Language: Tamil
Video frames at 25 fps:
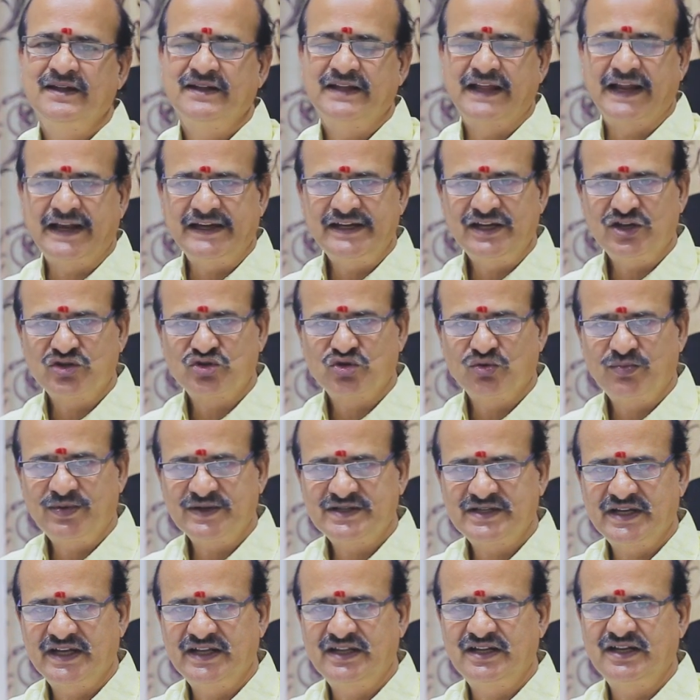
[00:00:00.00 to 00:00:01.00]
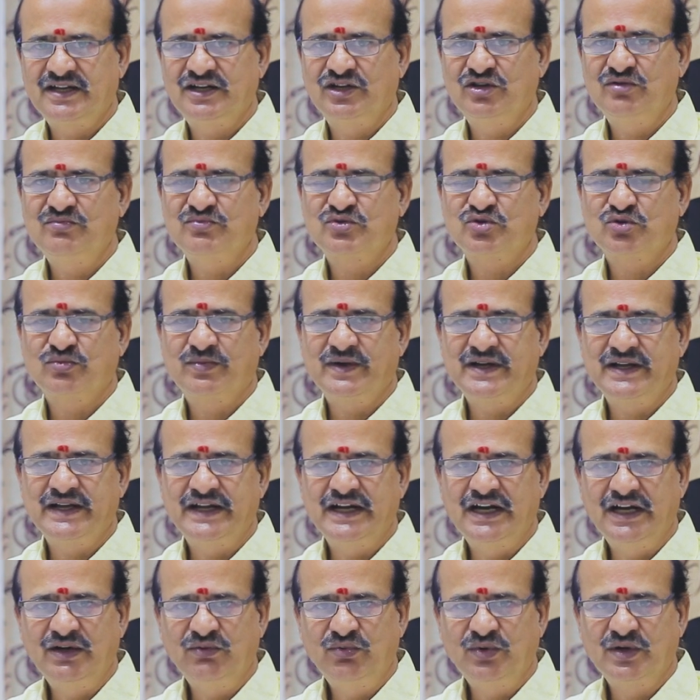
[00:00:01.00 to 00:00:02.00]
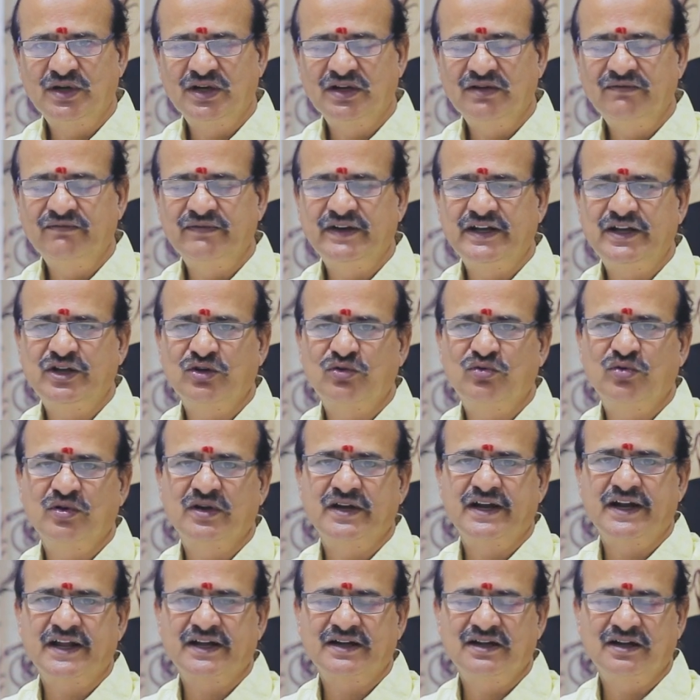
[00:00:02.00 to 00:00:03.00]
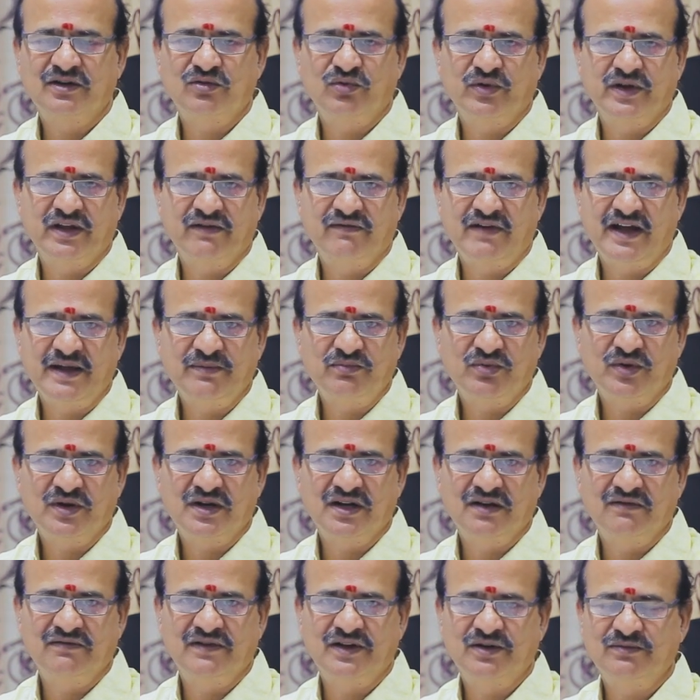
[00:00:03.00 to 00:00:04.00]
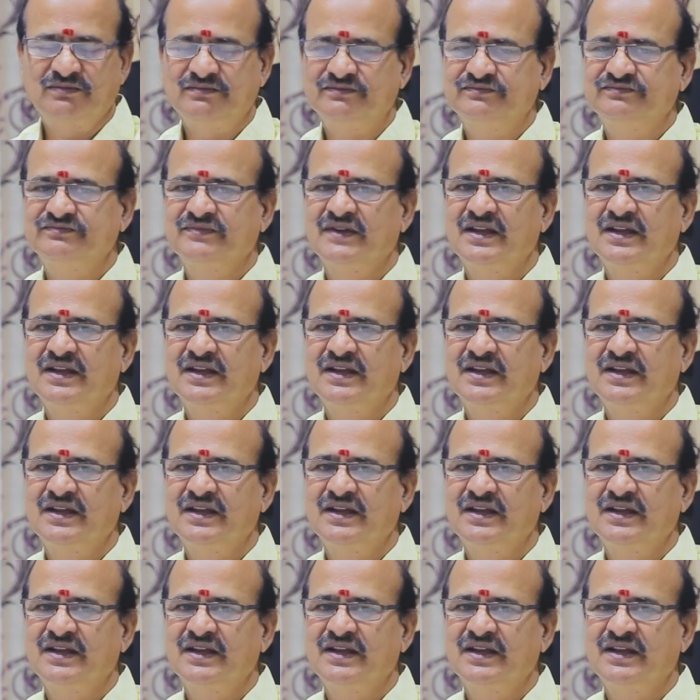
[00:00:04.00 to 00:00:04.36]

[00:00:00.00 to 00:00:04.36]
நிறைய சுப செய்திகளும் சுப நிகழ்வுகளும் வீட்டுக்குள் நடக்கக்கூடிய வாய்ப்புகள் வரும்